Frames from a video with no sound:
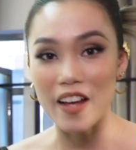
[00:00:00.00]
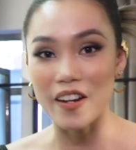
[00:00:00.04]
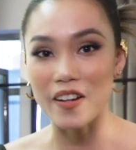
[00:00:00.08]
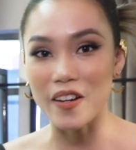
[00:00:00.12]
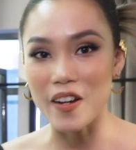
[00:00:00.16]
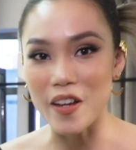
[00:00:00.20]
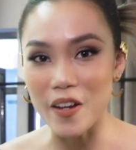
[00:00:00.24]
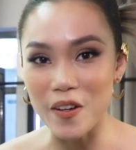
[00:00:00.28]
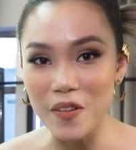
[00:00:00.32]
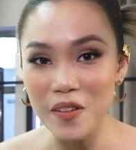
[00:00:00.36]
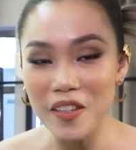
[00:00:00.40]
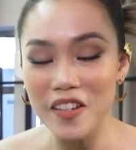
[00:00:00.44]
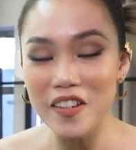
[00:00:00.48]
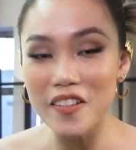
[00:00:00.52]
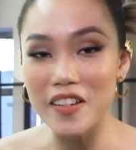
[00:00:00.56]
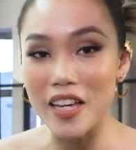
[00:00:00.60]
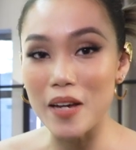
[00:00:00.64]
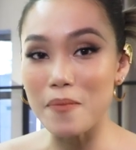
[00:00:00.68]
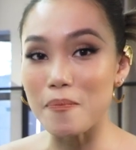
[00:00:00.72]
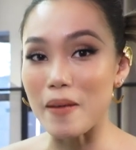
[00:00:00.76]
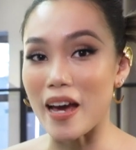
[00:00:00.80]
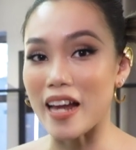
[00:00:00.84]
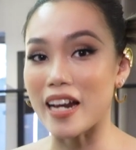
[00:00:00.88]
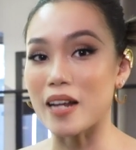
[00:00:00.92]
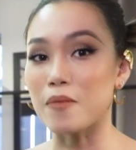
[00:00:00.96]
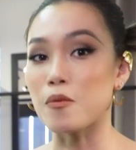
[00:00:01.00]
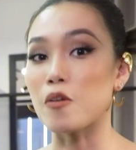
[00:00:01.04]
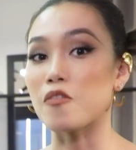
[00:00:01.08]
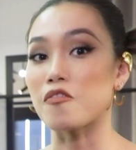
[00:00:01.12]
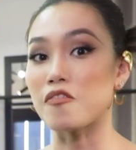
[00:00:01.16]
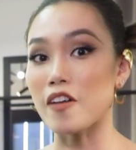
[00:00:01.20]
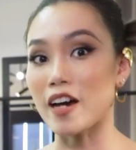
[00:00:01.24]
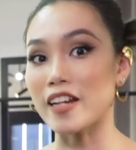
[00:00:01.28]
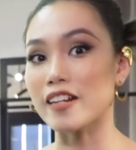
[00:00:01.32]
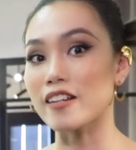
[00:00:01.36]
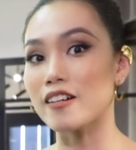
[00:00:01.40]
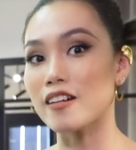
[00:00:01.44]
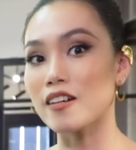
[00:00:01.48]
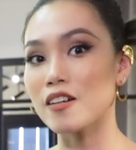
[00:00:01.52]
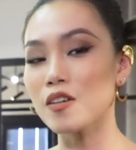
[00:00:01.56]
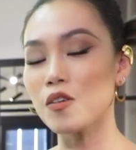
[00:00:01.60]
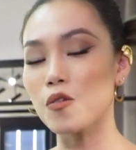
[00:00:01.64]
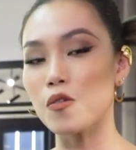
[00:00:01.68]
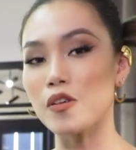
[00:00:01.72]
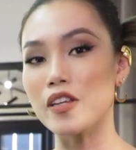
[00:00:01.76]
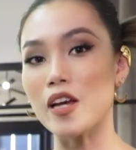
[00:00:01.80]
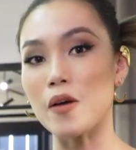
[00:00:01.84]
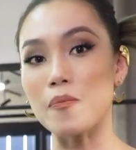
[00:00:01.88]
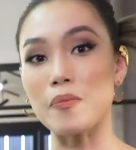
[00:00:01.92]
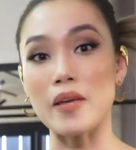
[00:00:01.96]
Nếu như các bạn là một fan cứng
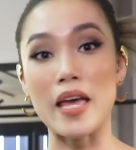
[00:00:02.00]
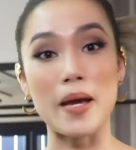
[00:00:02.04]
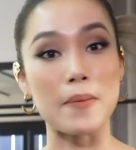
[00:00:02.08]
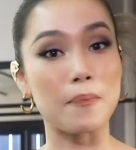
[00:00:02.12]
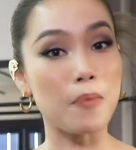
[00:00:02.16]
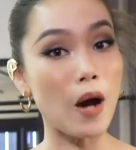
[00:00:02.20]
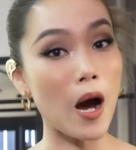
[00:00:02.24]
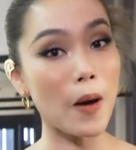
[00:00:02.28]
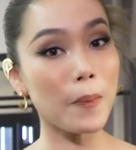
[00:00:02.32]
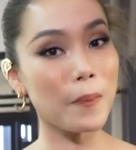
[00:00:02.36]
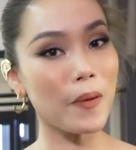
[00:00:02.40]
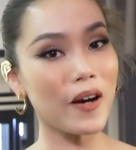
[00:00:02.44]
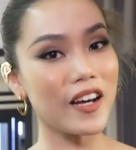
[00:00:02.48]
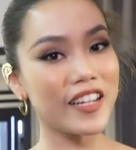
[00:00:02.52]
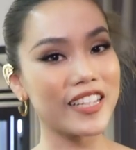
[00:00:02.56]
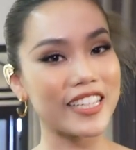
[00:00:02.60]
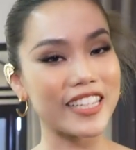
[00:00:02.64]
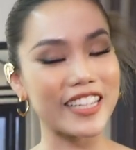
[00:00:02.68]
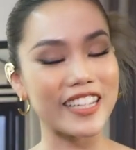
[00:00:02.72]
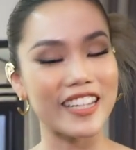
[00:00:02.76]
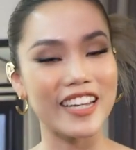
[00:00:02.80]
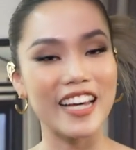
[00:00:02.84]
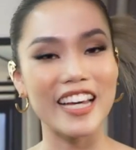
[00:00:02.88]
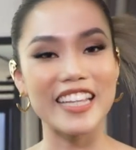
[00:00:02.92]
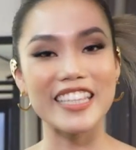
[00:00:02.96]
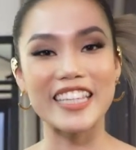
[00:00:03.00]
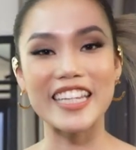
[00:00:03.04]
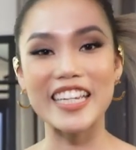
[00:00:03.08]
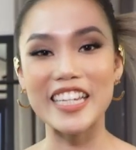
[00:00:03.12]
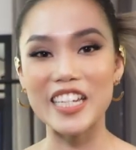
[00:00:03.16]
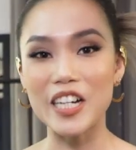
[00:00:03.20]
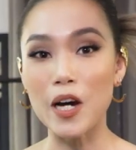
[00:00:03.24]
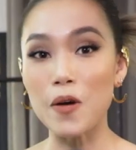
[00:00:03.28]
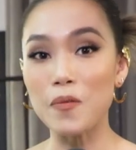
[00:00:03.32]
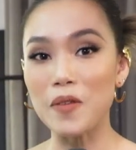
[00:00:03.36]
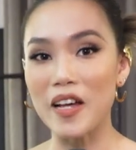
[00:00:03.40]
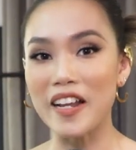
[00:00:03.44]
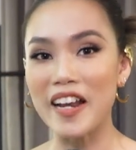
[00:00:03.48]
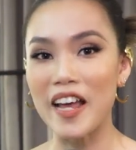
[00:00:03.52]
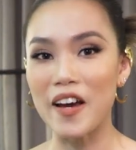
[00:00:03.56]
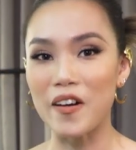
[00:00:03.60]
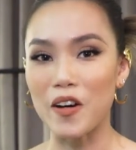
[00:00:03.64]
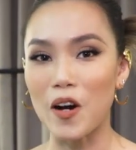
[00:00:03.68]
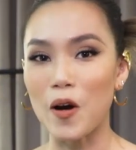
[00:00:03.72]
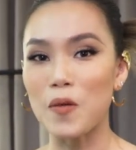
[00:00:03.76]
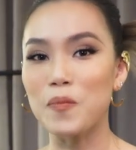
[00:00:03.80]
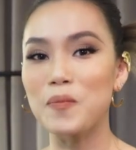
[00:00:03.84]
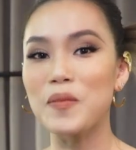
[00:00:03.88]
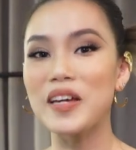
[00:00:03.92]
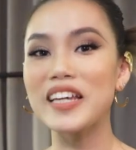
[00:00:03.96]
của dòng nhạc pop punk thì không thể nào
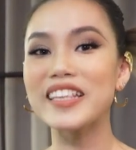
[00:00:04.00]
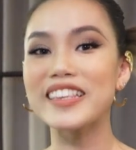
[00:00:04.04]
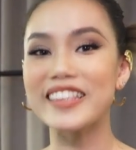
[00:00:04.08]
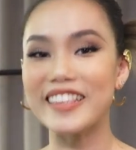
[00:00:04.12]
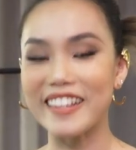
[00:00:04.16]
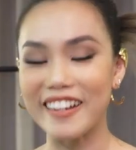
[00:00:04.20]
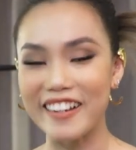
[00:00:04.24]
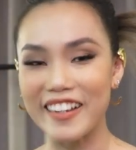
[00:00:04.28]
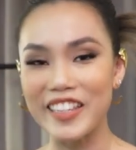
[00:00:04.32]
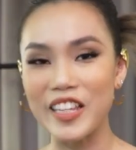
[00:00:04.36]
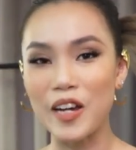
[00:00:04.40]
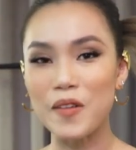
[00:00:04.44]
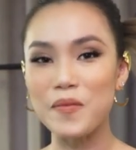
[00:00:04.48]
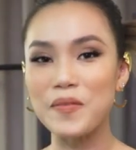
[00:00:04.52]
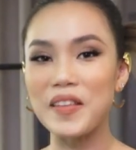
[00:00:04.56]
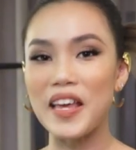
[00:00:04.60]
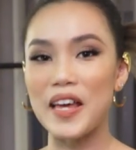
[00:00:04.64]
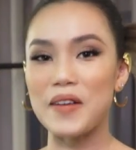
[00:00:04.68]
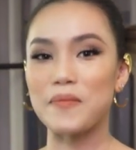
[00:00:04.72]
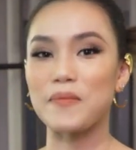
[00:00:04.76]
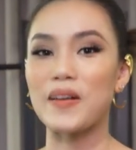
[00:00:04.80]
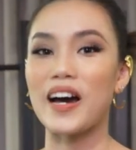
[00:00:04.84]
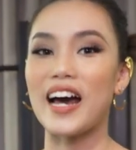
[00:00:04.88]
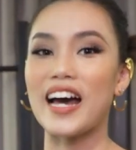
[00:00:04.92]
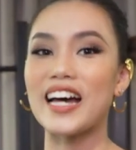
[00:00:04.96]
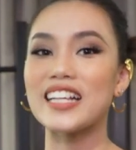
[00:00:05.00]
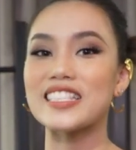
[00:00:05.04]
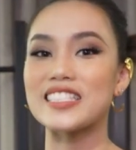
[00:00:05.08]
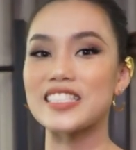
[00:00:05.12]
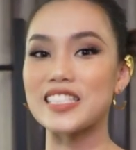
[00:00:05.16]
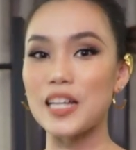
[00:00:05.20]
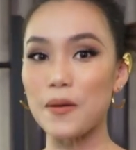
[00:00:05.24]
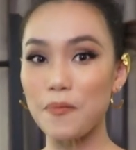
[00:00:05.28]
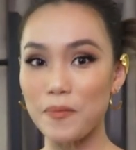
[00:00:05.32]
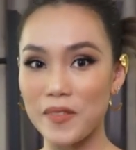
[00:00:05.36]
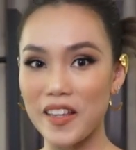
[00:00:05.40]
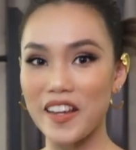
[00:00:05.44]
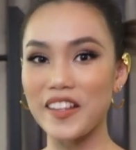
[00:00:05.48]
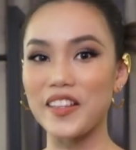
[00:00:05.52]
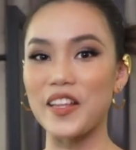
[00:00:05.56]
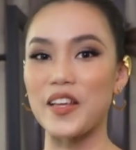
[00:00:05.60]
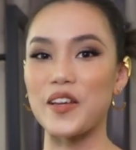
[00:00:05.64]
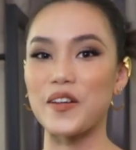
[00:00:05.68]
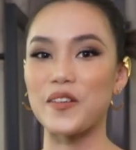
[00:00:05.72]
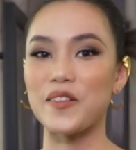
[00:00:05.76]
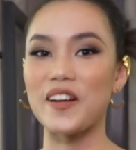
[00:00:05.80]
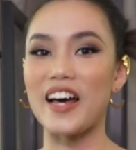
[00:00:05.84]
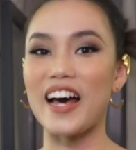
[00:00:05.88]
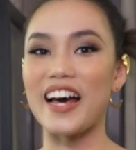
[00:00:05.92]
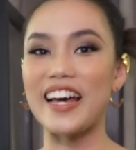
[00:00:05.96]
không biết tới nhóm nhạc mà anh sắp giới
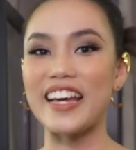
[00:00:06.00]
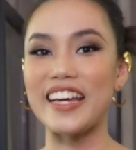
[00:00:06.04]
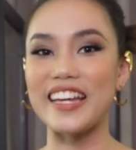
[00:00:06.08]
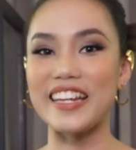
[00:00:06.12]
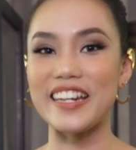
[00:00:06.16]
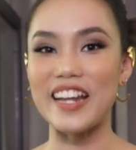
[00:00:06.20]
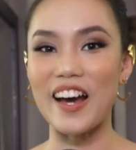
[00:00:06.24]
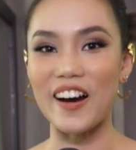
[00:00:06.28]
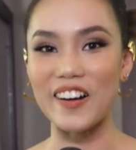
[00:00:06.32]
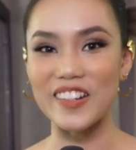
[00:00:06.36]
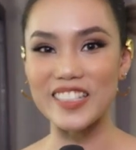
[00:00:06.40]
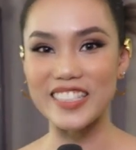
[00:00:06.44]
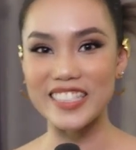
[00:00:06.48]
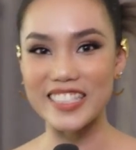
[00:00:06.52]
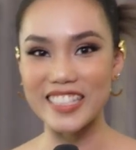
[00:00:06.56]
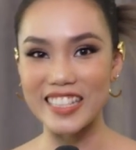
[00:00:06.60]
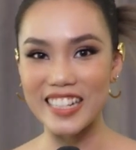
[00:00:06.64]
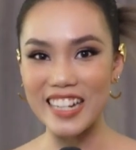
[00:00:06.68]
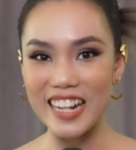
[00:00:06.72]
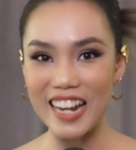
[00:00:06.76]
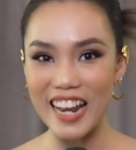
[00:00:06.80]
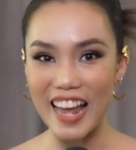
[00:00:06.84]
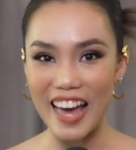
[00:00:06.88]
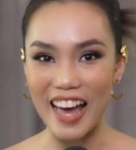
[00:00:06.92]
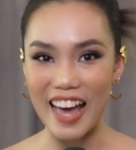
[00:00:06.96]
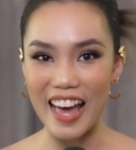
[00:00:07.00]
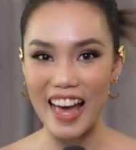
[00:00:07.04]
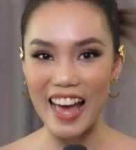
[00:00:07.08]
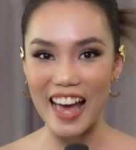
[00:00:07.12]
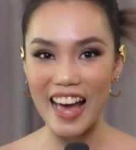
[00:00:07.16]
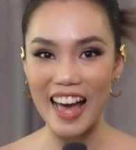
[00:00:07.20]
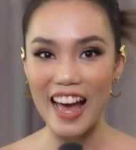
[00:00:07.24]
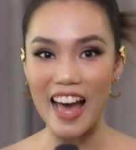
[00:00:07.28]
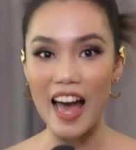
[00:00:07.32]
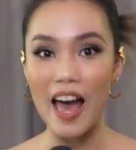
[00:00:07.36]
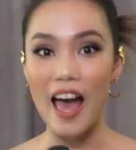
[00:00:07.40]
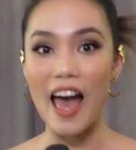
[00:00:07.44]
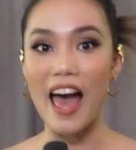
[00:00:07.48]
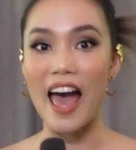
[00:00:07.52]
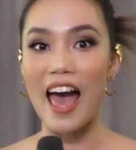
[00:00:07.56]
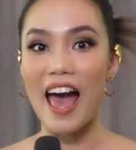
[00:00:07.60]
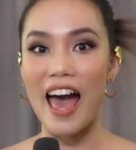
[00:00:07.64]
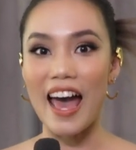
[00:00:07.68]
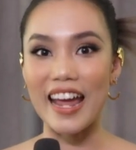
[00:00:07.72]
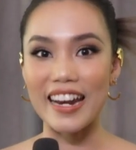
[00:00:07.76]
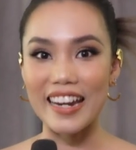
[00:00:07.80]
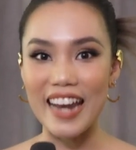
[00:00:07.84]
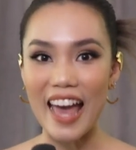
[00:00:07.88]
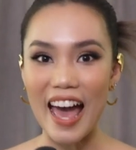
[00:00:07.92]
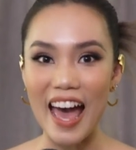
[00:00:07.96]
thiệu đây, đó chính là
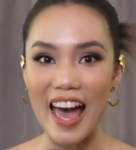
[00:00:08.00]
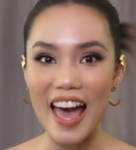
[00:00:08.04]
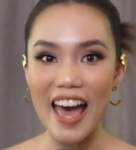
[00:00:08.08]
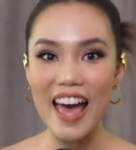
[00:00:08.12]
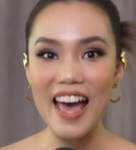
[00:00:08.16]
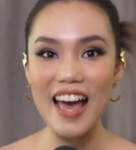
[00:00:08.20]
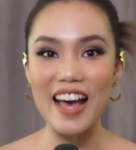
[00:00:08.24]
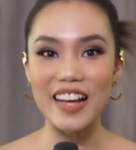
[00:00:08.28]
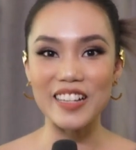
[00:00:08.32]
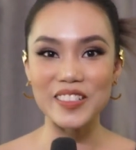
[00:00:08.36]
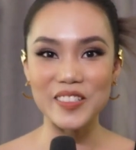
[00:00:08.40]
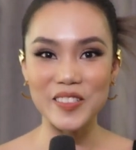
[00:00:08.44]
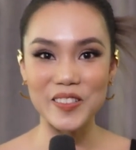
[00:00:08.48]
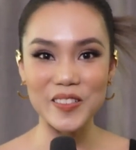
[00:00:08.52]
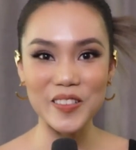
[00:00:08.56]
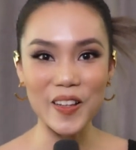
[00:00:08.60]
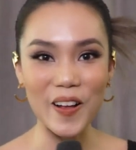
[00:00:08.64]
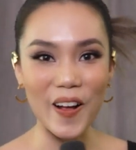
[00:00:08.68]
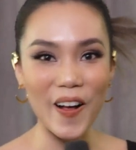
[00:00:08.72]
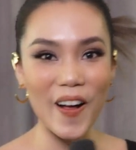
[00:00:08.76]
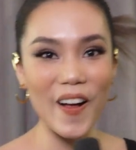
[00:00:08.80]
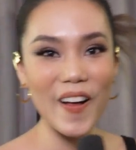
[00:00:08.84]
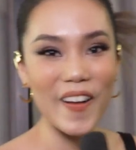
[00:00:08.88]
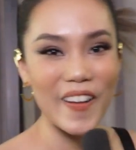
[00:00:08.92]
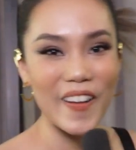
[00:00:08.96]
Đá Số